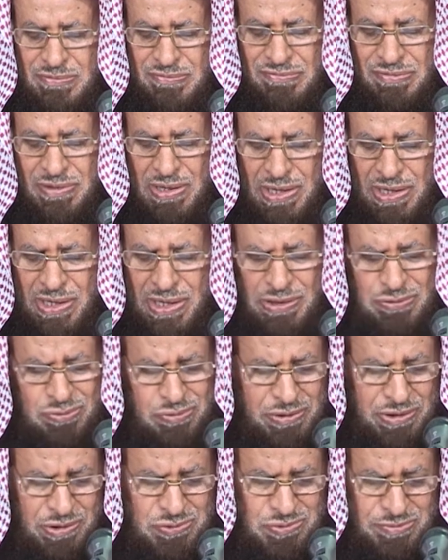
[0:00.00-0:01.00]
فلا
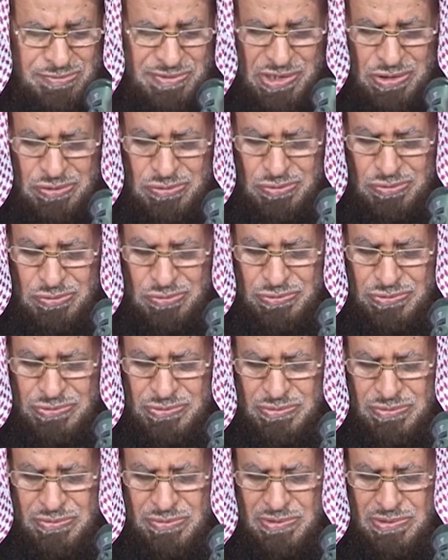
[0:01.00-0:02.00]
تخرج من النقود
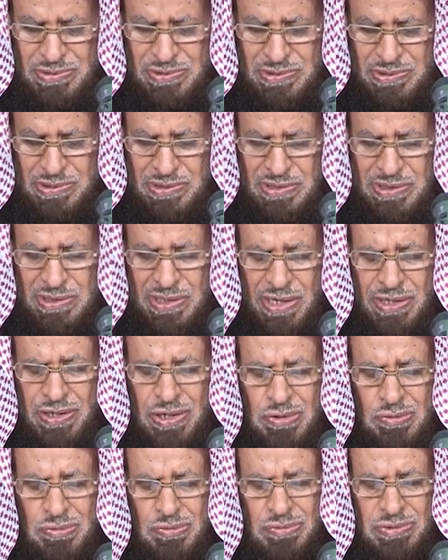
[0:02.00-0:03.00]
لان
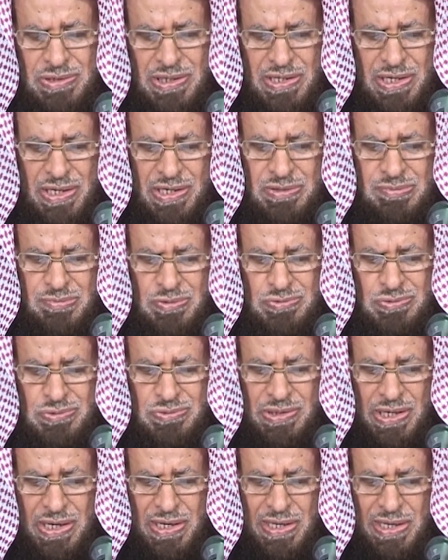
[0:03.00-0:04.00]
النقود كانت
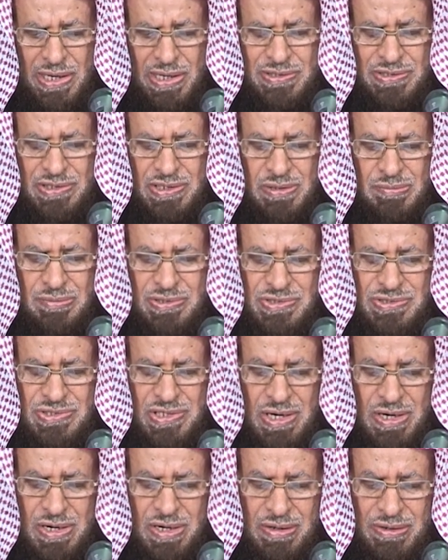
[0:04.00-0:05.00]
موجوده على عهد النبي
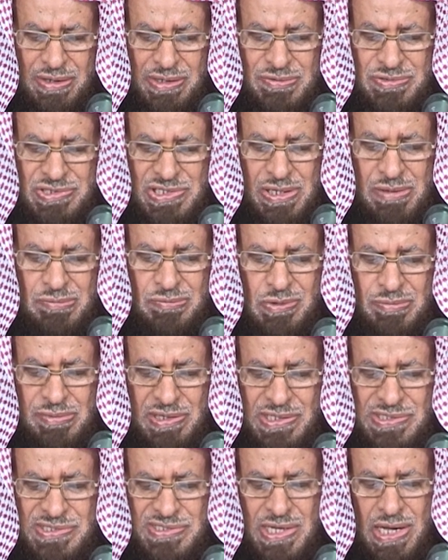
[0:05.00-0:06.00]
صلى الله عليه وسلم
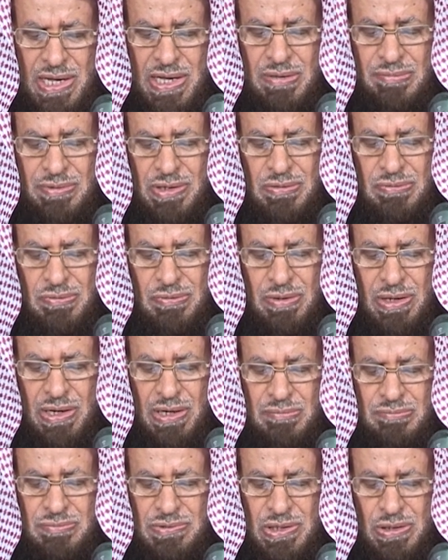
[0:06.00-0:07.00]
وبين الصحابه
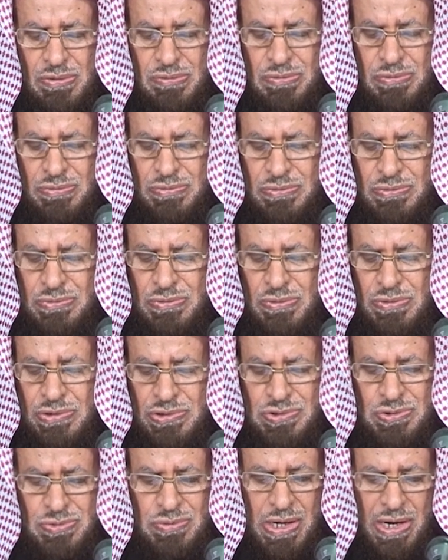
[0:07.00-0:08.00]
ولم يكونوا
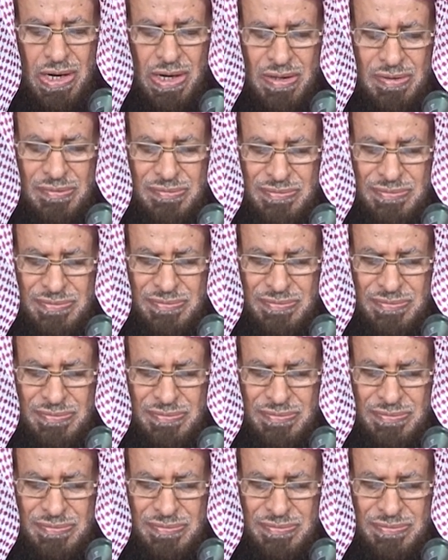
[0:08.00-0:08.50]
يخرجوها